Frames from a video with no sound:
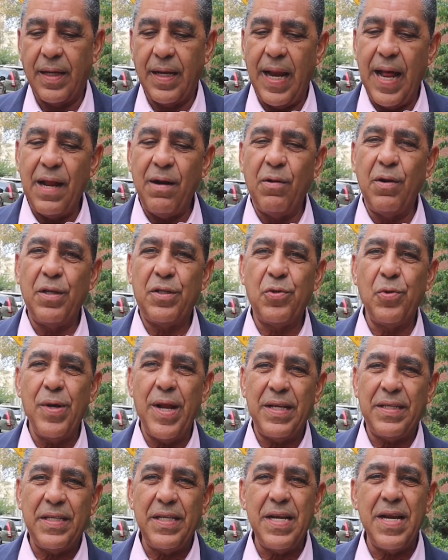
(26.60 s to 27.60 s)
Claro, es
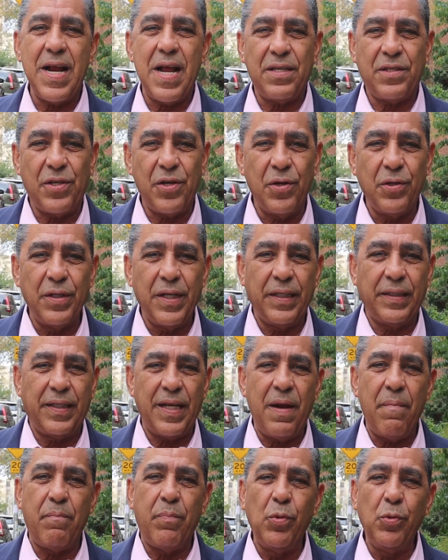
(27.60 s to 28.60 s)
una asignación de
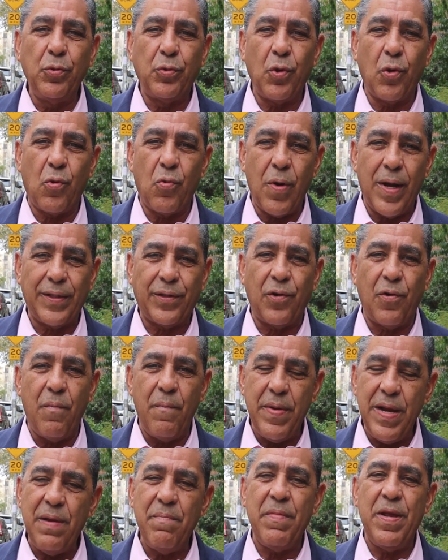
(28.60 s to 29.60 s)

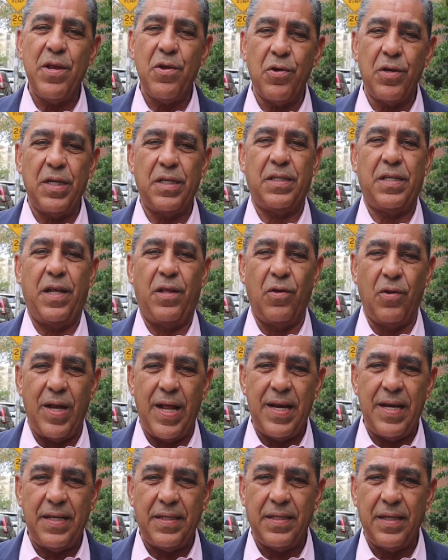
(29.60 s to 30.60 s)
3.4 mil millones de
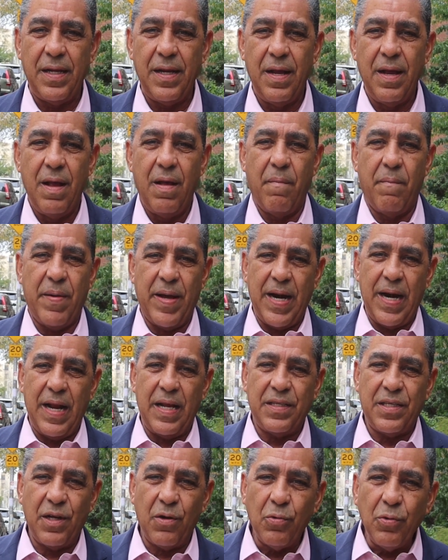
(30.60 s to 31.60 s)
dólares para
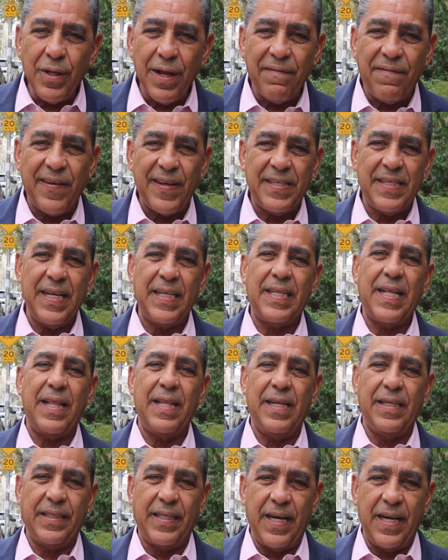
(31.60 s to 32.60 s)
la segunda
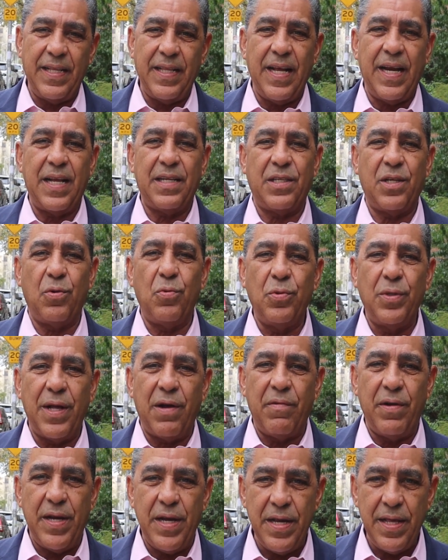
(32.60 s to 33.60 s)
faceta del tren de la
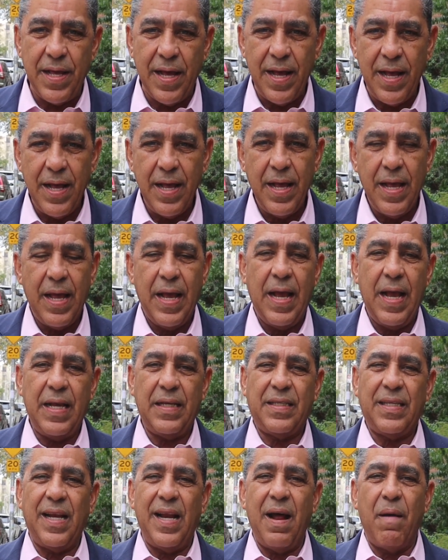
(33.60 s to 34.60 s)
segunda avenida.
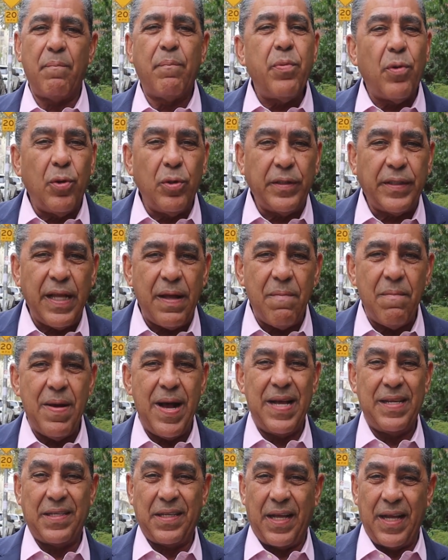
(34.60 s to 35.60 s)
Es el aporte
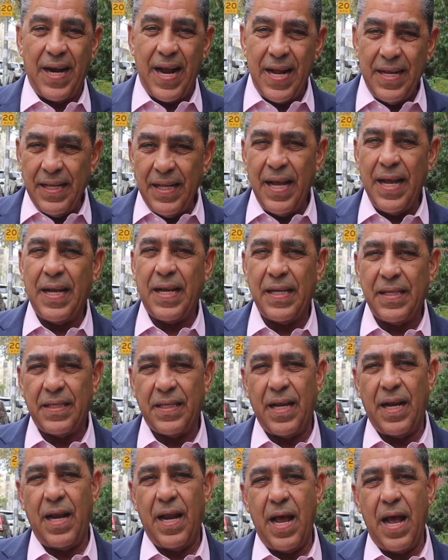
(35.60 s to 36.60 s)
más grande que
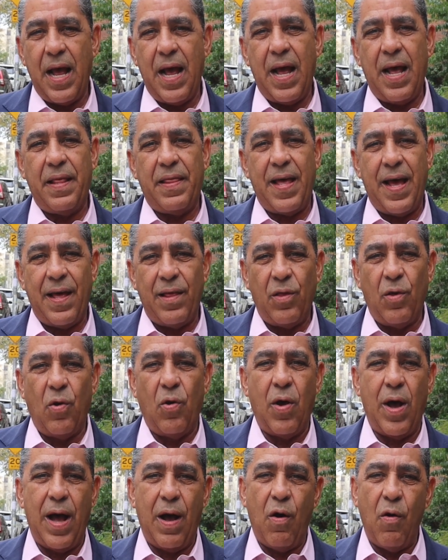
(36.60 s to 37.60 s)
se le ha
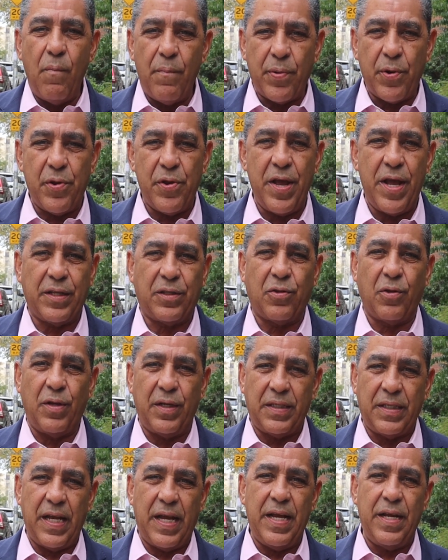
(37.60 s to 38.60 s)
dado a un
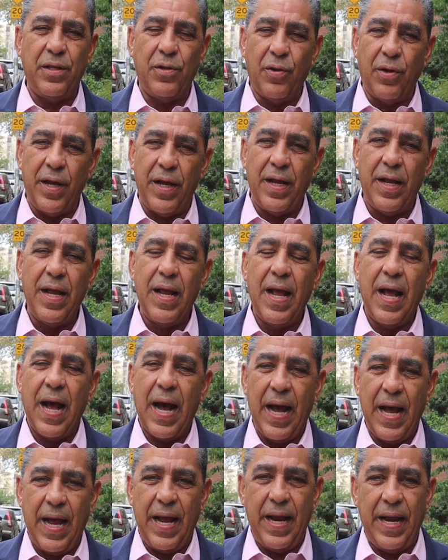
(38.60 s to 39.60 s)
proyecto de este índole
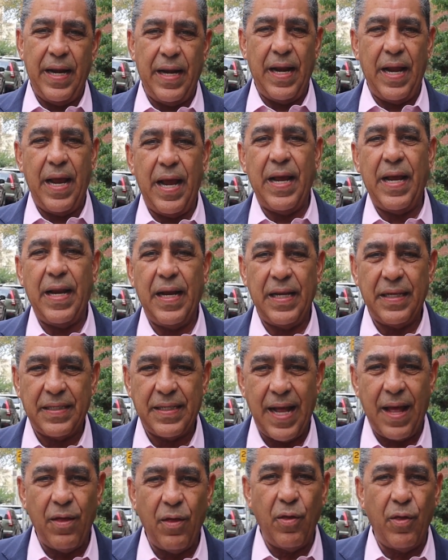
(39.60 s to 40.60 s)
en, el
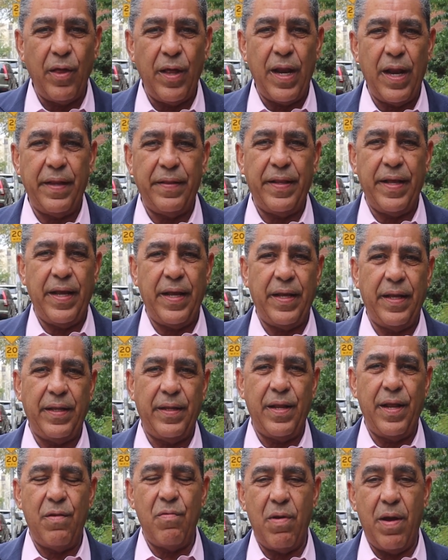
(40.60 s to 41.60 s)
estado
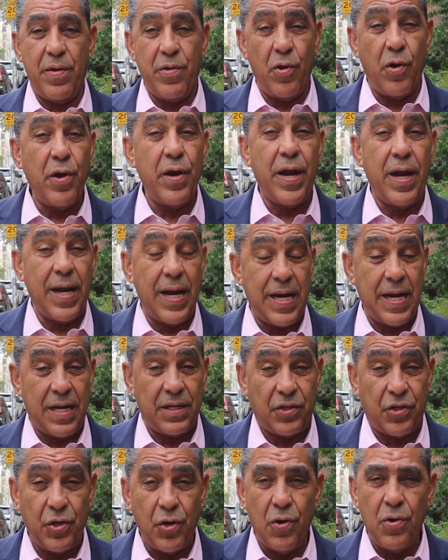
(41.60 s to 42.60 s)
de, Nueva York y en la
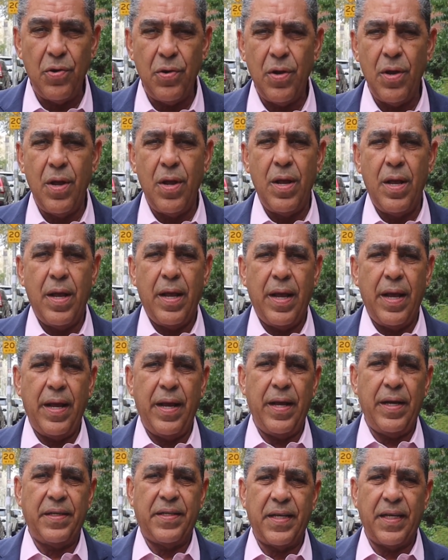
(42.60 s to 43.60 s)
nación.
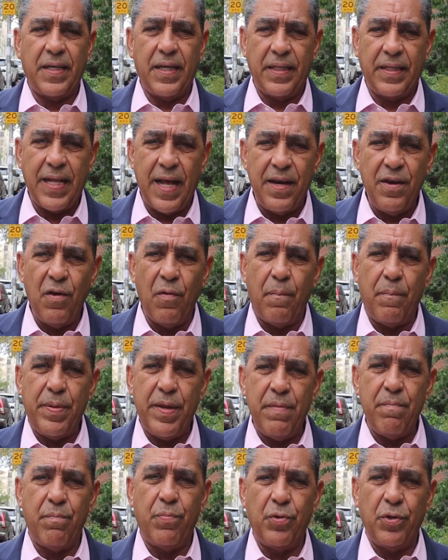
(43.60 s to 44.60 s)
El secretario
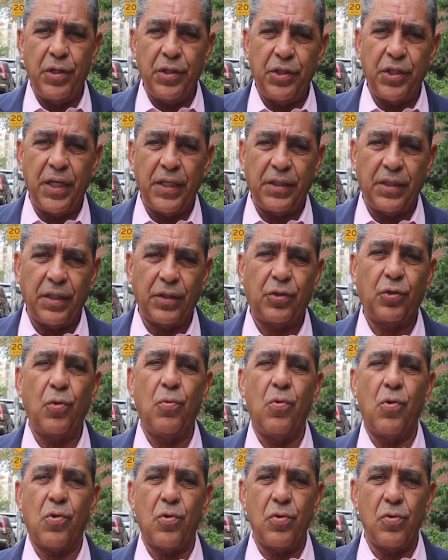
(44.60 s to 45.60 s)
Pete Buttigieg
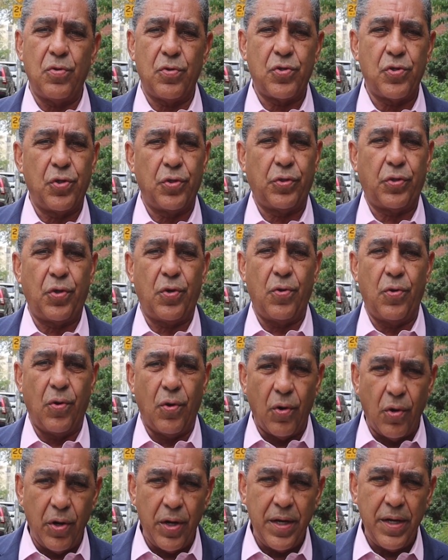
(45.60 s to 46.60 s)
estuvo con nosotros
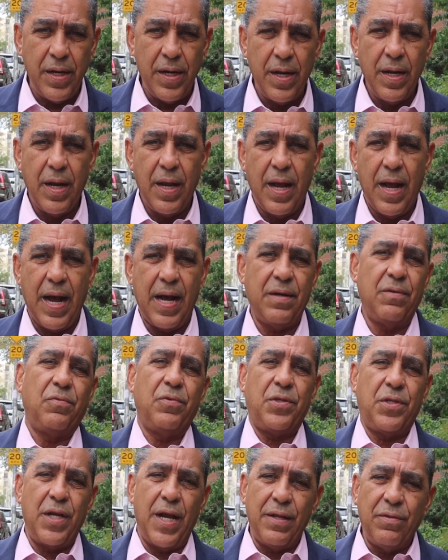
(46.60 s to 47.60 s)
hoy
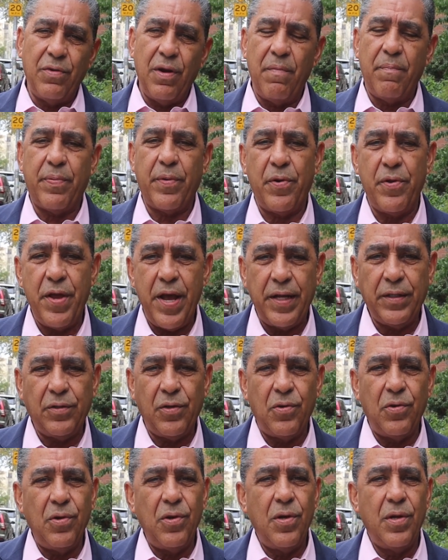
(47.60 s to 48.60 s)
anunciando el
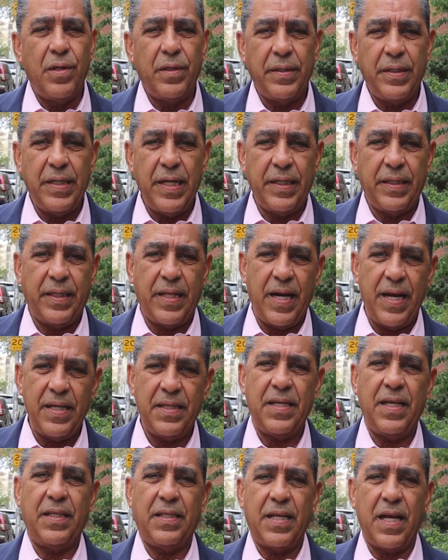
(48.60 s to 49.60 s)
proyecto de
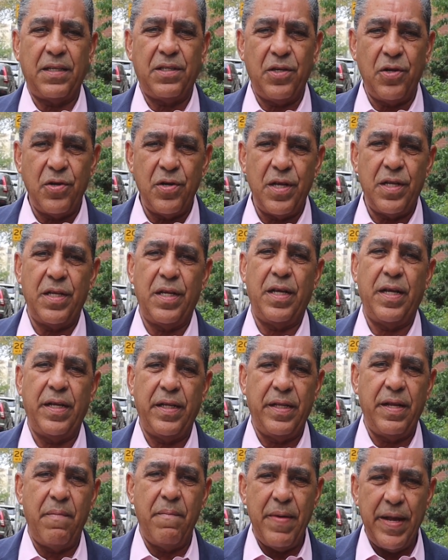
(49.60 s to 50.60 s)
tres estaciones
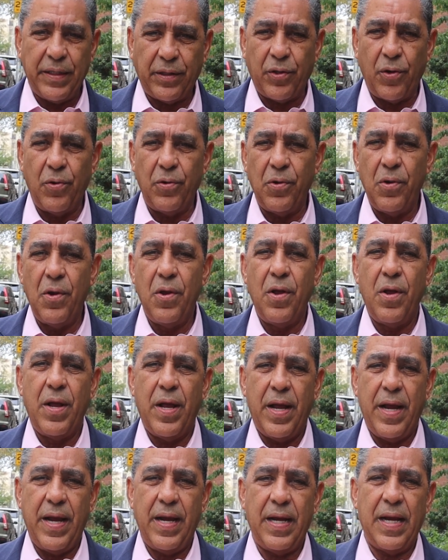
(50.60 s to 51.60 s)
de, de metro
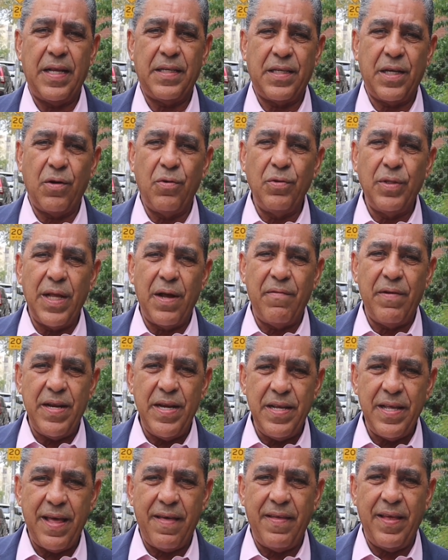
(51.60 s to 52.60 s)
en la segunda
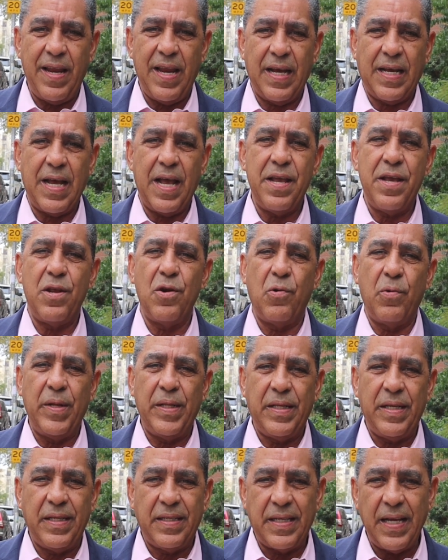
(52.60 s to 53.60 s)
avenida de la calle
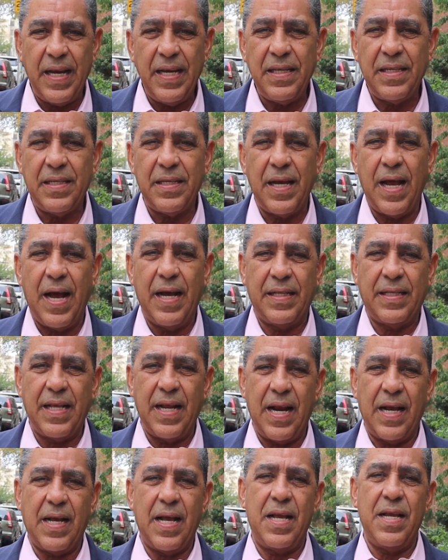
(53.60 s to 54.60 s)
96
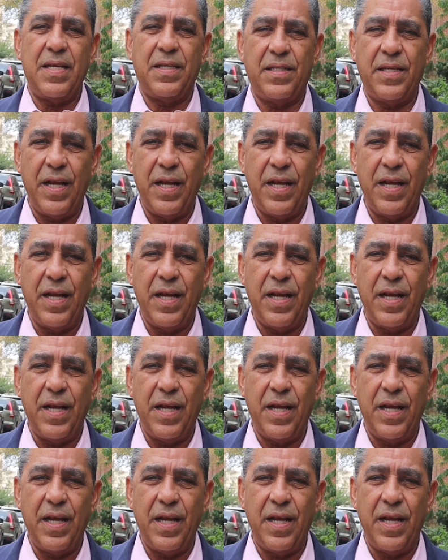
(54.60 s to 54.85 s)
hasta la calle